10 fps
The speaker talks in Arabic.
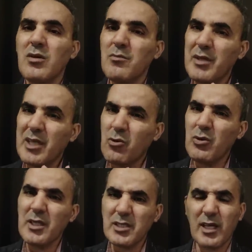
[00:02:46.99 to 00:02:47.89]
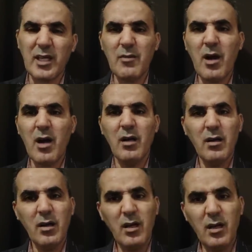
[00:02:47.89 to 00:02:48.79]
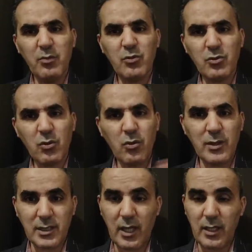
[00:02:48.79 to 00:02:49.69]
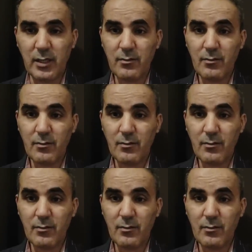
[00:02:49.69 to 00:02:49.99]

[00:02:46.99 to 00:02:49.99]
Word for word: بكل صرامه البروتوكول الصحي